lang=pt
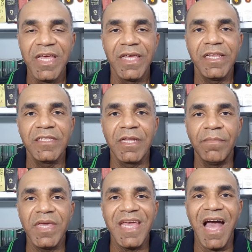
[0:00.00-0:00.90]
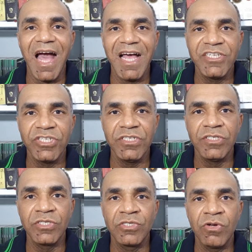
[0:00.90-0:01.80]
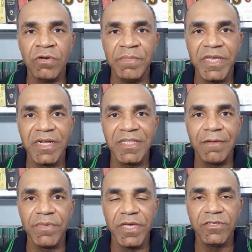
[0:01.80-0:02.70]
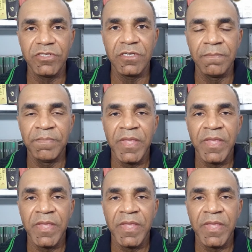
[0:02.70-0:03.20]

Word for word: Ele também age soberanamente